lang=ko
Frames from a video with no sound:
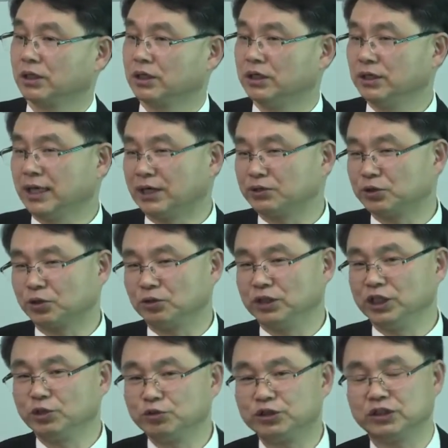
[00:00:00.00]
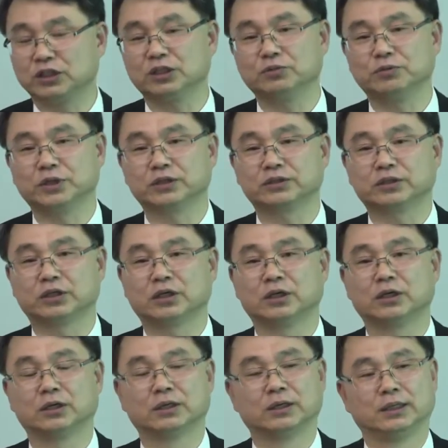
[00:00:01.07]
그 약속을 이루시기
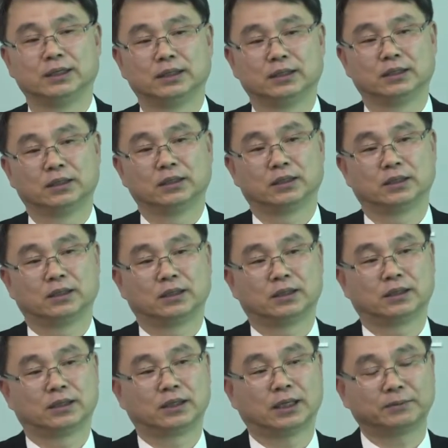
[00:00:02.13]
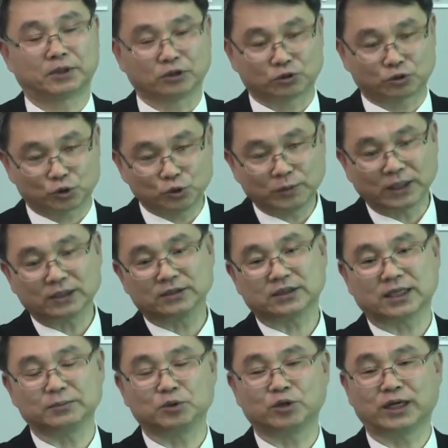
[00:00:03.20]
위해서 하나님께서 수많은
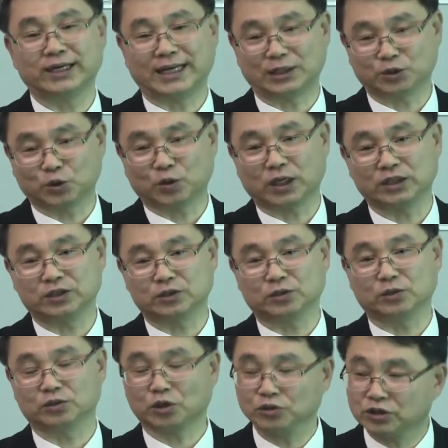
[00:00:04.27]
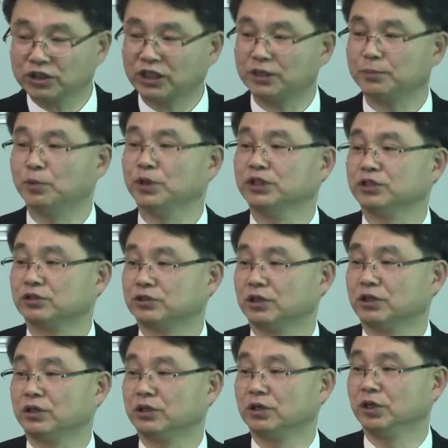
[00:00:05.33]
사람들과 약속하시고 선지자를
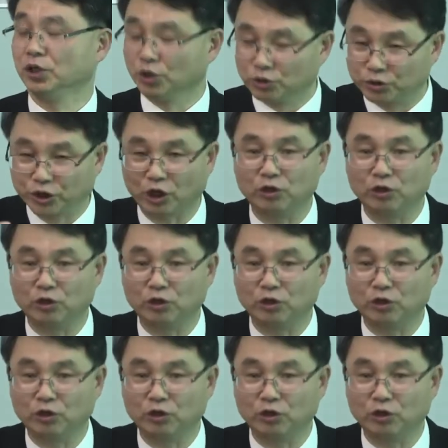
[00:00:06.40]
보내셔서 그리고